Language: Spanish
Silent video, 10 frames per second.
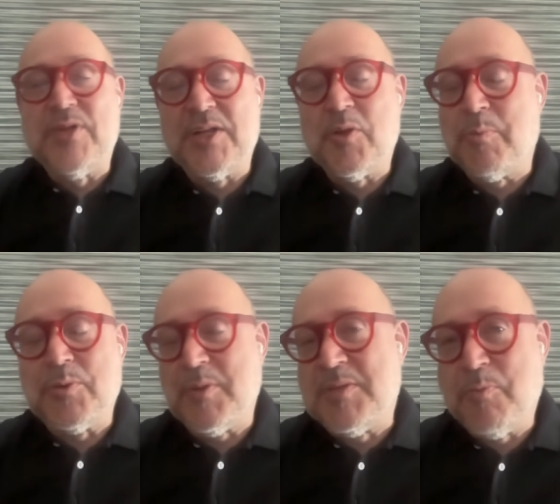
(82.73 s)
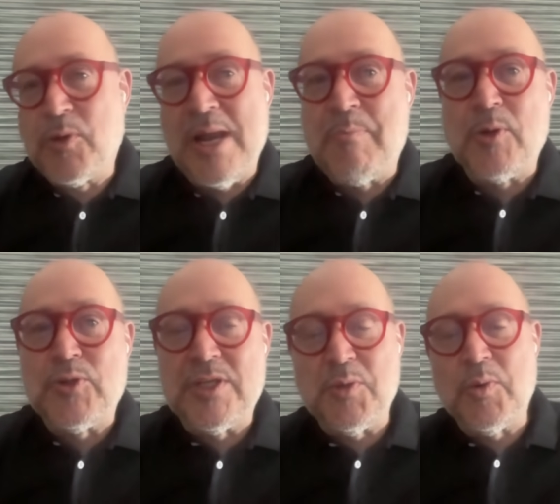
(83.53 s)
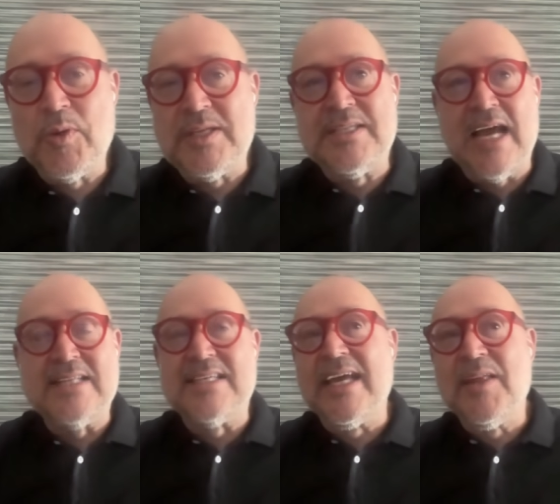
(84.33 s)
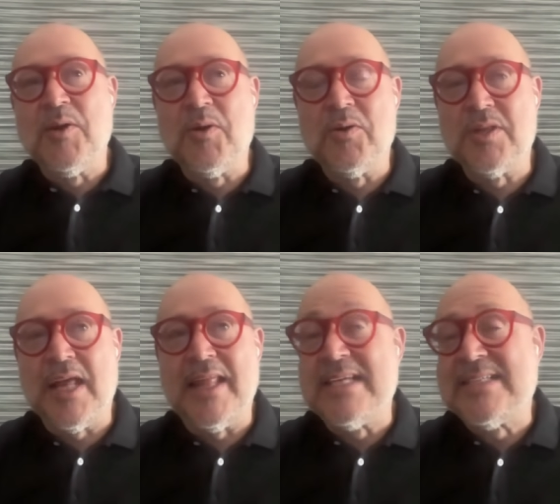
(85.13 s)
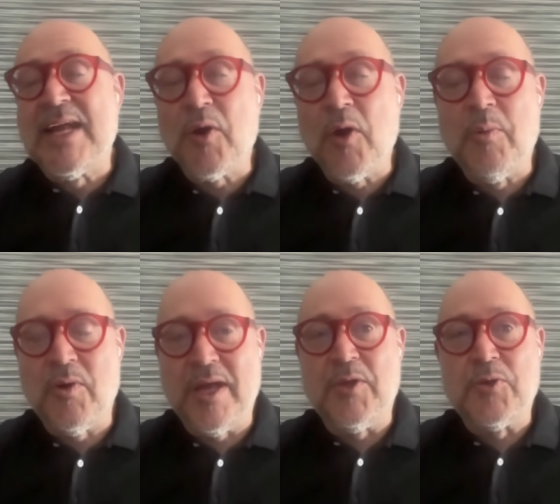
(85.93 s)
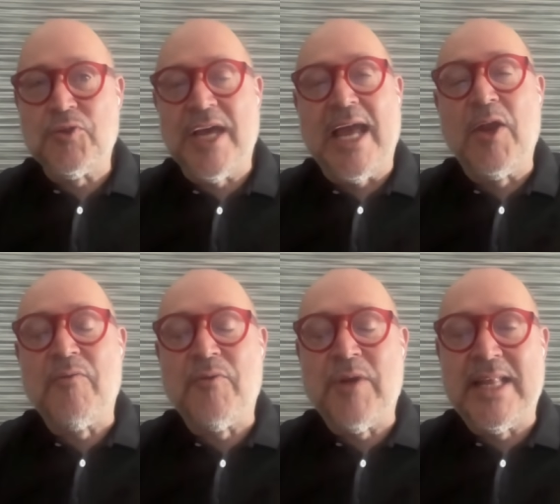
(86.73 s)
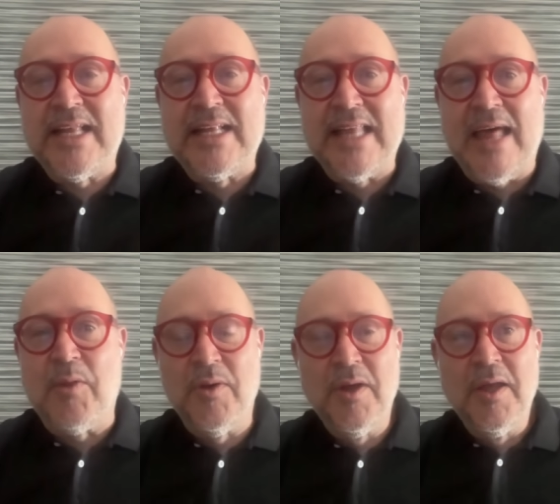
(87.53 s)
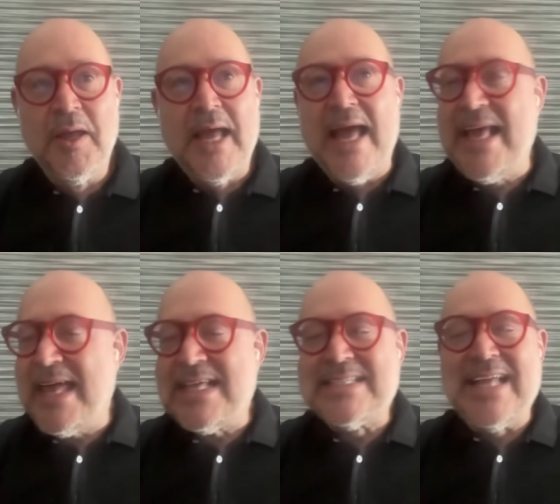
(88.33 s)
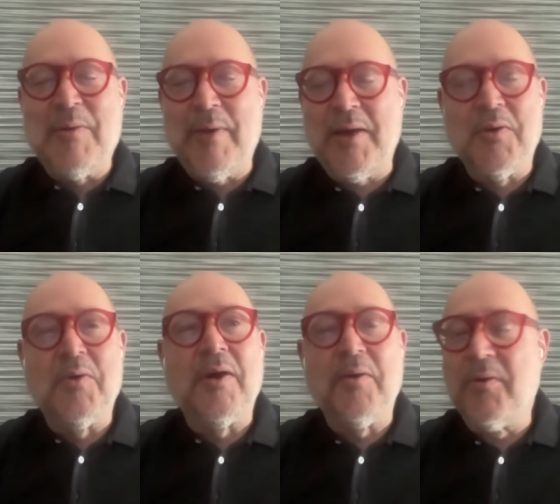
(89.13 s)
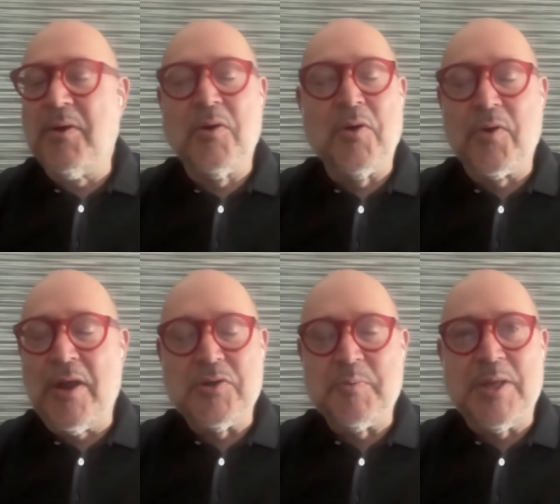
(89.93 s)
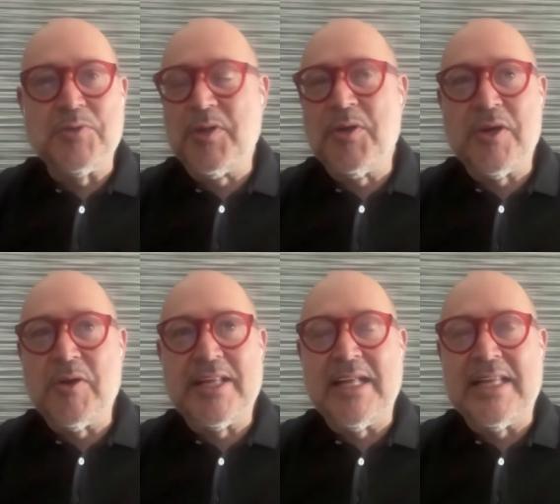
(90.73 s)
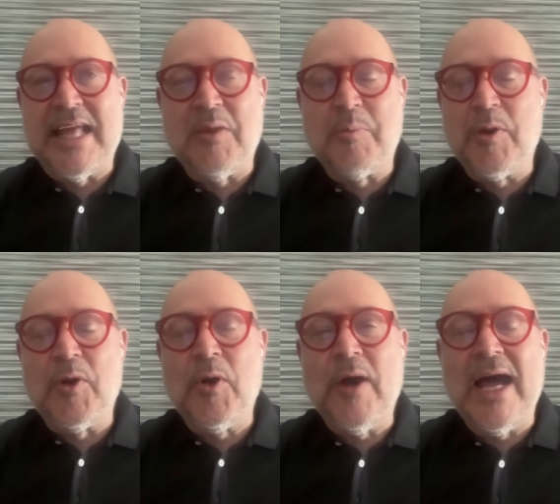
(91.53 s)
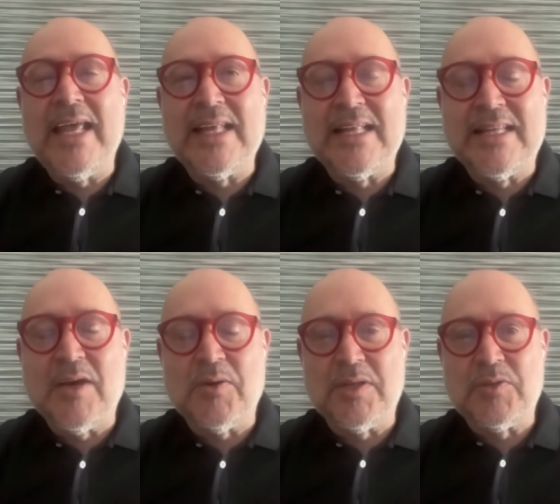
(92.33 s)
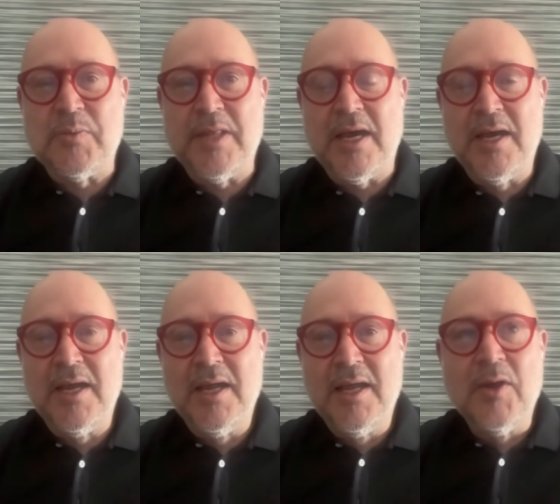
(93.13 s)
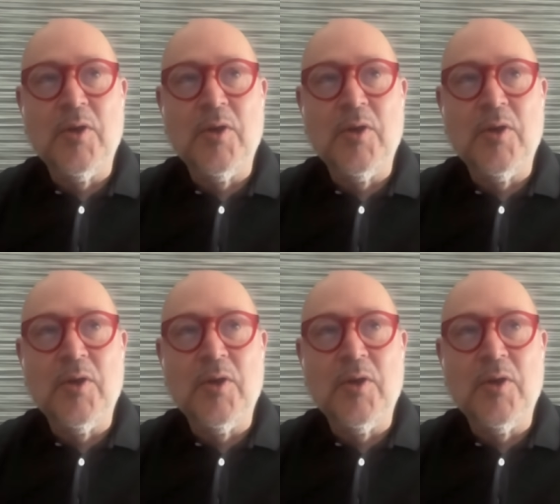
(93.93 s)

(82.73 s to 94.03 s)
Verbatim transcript: y por cierto, pues es por el proceso judicial seguido en contra de este robo que yo sé que no fue un atentado. Ella desde luego, luego, luego corrió a los medios y dijo que era un atentado, pero no hay atentado contra su vida